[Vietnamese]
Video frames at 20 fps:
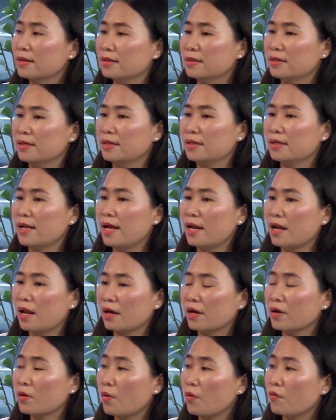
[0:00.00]
thì đây
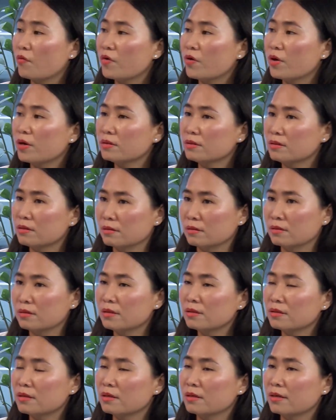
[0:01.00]
là cái cổ phiếu ấn tượng
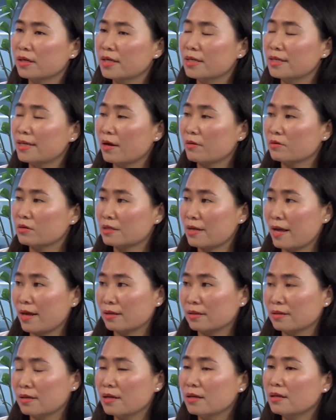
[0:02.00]
nhất từ khi chào
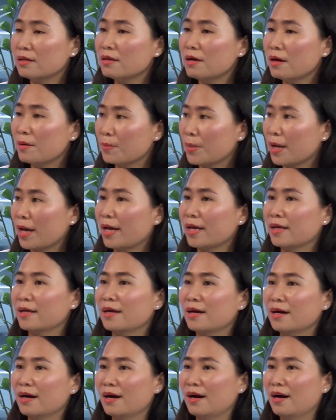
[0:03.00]
sàn đến hôm nay
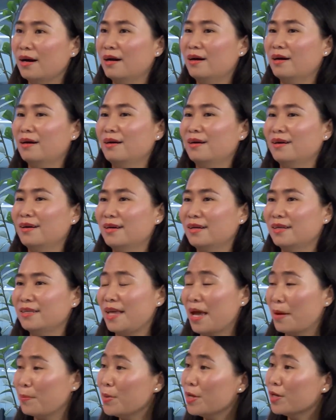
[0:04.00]
à,
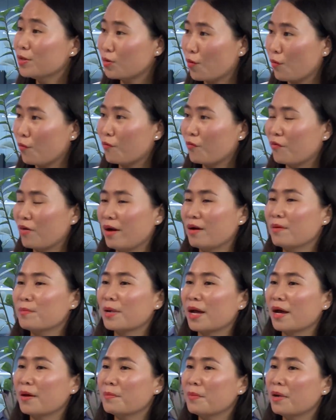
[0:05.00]
giảm liên tục và
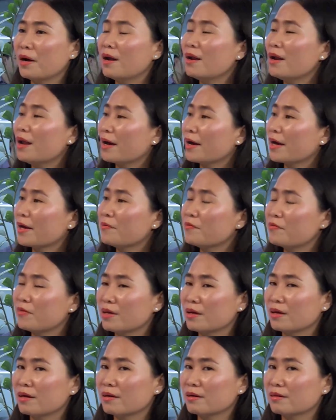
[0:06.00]
hôm nay mới là cái
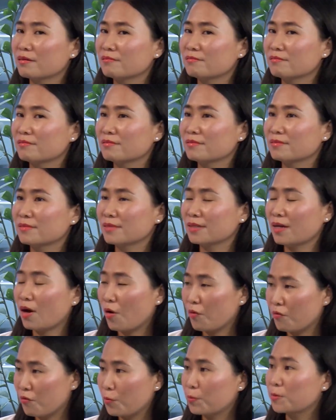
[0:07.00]
phiên
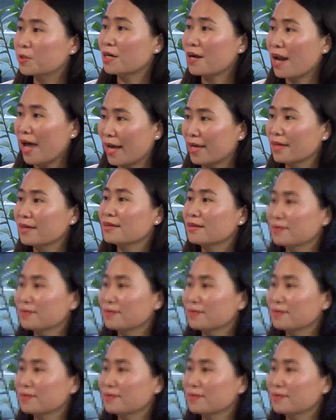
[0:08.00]
hồi phục trở lại